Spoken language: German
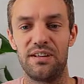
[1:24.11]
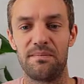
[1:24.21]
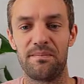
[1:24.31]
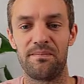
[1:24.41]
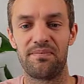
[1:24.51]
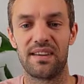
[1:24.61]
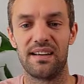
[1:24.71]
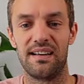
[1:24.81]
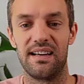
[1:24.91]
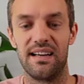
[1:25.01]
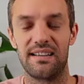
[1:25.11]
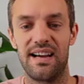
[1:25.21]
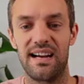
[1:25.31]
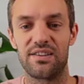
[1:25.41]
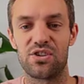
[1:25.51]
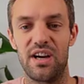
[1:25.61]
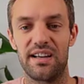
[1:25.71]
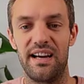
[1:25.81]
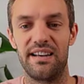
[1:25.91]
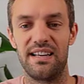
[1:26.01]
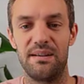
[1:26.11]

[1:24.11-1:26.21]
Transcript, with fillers: dem äh, Tageschart an.